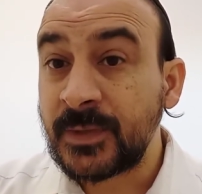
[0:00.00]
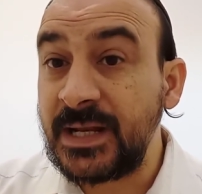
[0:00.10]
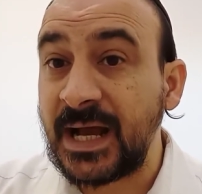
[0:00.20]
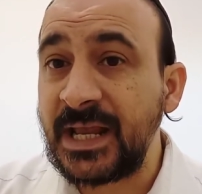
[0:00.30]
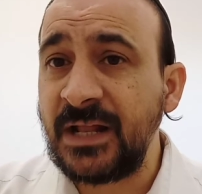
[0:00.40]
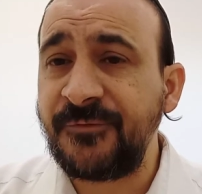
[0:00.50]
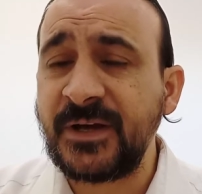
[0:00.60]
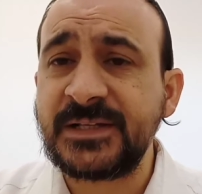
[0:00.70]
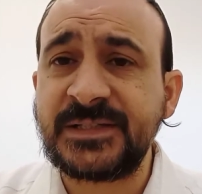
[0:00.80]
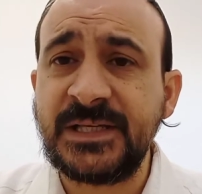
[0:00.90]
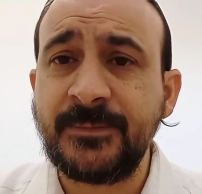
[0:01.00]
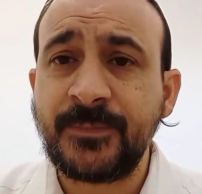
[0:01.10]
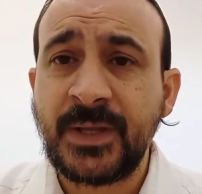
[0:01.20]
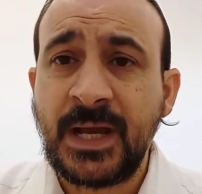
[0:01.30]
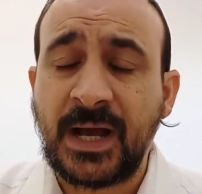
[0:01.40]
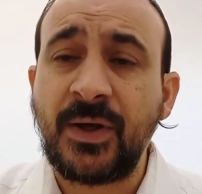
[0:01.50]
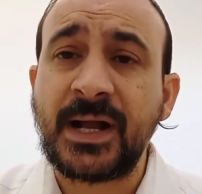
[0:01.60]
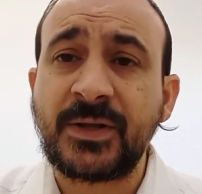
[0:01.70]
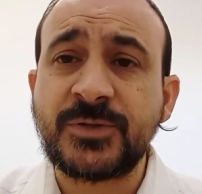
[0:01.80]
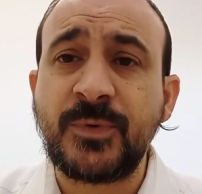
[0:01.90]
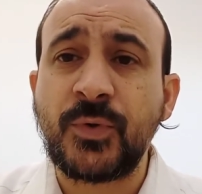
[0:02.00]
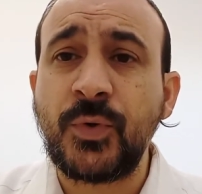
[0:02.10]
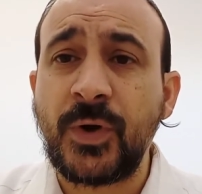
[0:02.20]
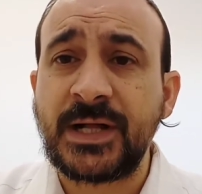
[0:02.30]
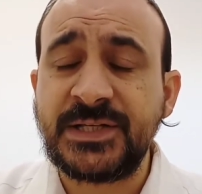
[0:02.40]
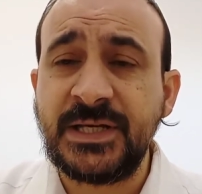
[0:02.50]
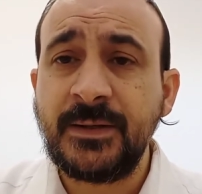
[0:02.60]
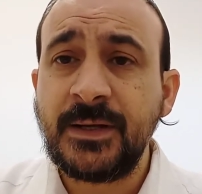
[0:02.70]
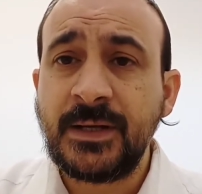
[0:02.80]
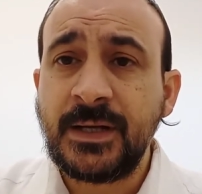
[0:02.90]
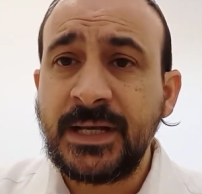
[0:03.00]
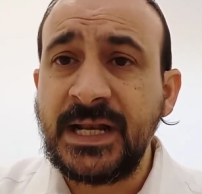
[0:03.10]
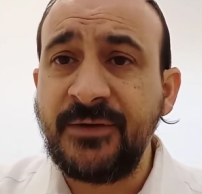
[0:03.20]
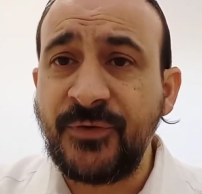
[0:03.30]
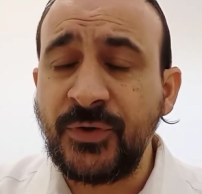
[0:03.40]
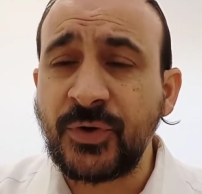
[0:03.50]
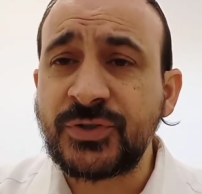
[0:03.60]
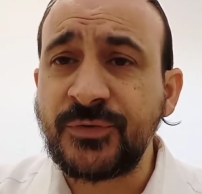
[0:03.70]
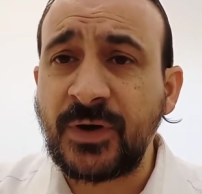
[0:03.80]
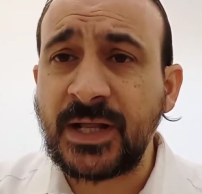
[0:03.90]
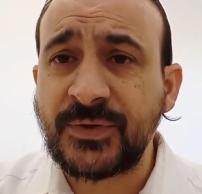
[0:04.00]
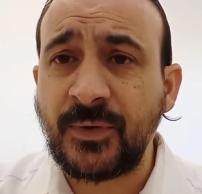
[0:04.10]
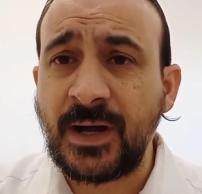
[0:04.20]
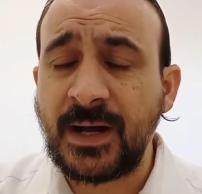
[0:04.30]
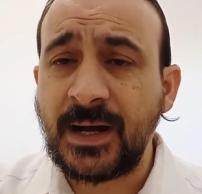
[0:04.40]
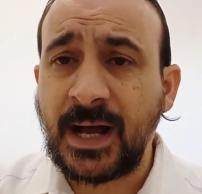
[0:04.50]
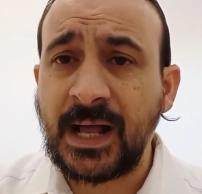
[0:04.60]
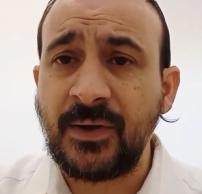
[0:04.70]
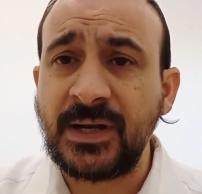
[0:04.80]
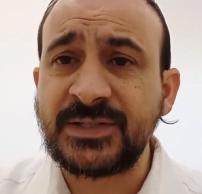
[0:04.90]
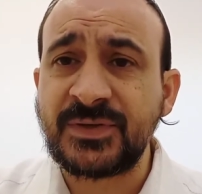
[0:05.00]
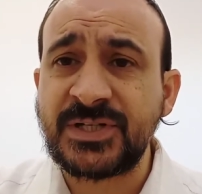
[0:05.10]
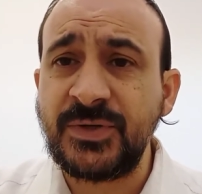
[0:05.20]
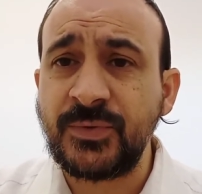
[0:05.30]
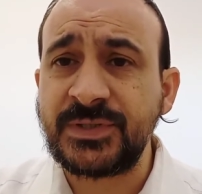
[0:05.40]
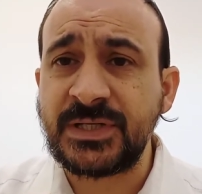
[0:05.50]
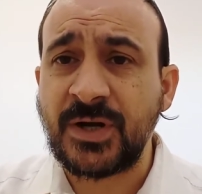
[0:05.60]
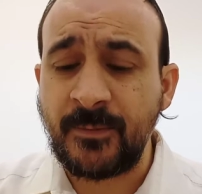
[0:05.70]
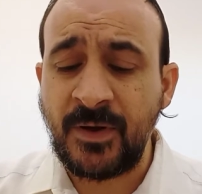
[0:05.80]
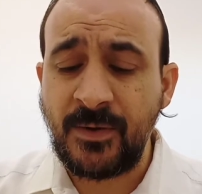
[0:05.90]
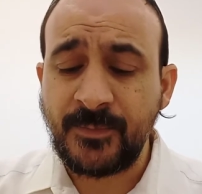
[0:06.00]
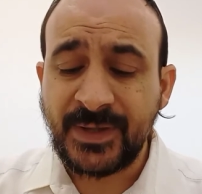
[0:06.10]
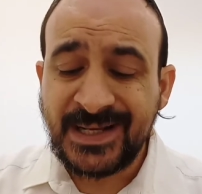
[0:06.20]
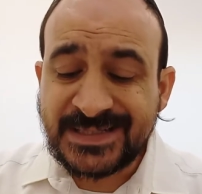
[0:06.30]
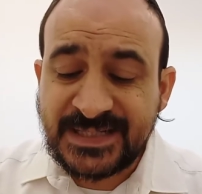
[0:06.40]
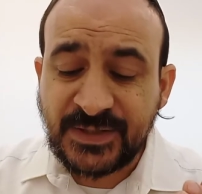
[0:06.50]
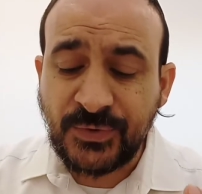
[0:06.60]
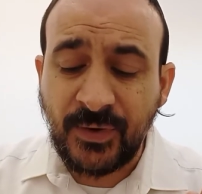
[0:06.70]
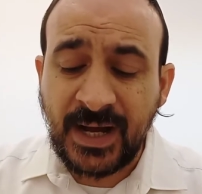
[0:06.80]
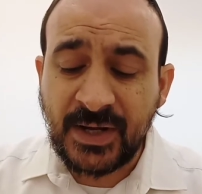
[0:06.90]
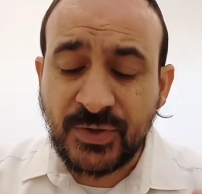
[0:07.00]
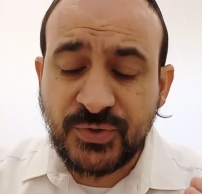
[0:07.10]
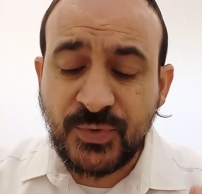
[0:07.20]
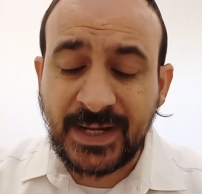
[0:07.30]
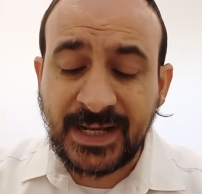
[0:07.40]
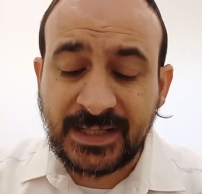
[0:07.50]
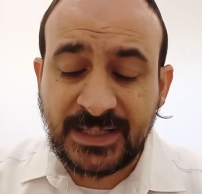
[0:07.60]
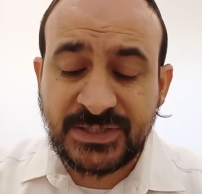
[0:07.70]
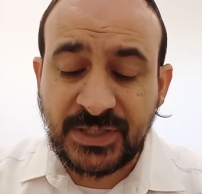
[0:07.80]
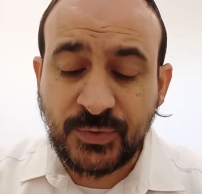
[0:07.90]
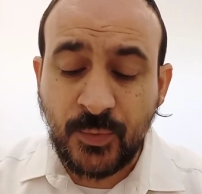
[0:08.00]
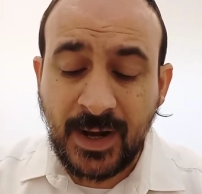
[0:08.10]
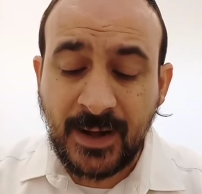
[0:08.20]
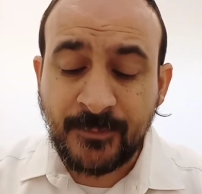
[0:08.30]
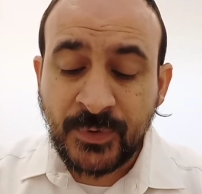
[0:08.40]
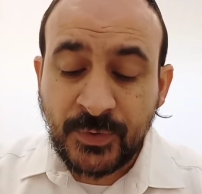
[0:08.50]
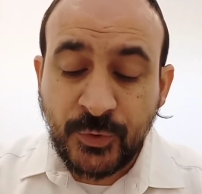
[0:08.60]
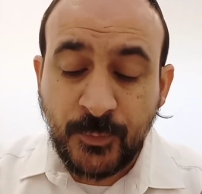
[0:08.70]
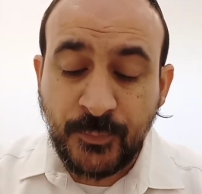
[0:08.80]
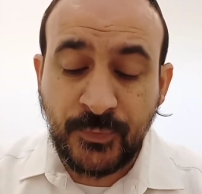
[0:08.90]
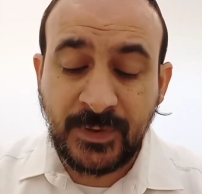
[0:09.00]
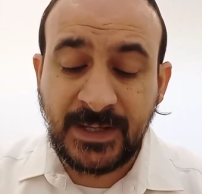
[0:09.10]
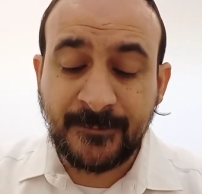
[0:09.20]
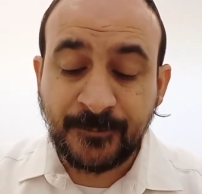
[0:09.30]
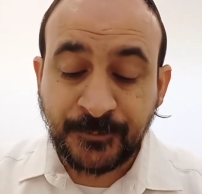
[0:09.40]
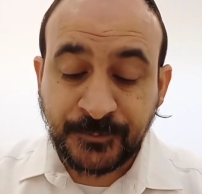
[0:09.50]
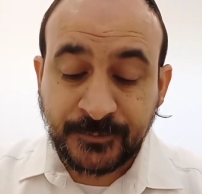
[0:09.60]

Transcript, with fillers: il a rien à faire ici. Alors Kadesh Baruch leur a dit, il est venu recevoir la Torah. Alors les anges lui ont dit, comment cette Torah que tu as gardée chez toi depuis